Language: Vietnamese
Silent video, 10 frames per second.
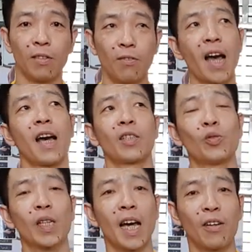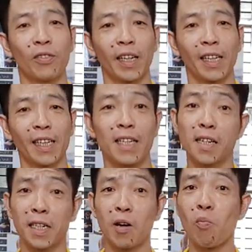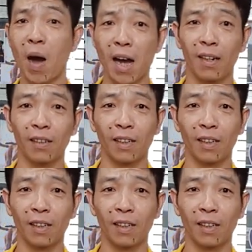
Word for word: Và chúng ta phải là cái người công bằng.